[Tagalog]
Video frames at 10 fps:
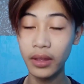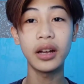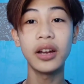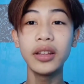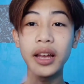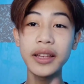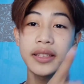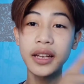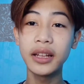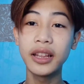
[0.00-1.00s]
Ayun guys,
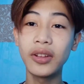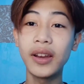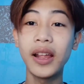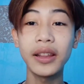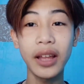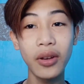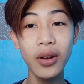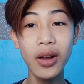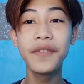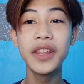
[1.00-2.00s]
hanggang dito lang tayo.
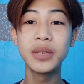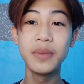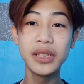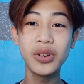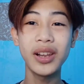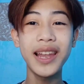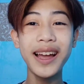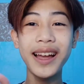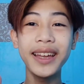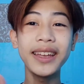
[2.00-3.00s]
If this video
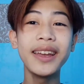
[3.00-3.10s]
like,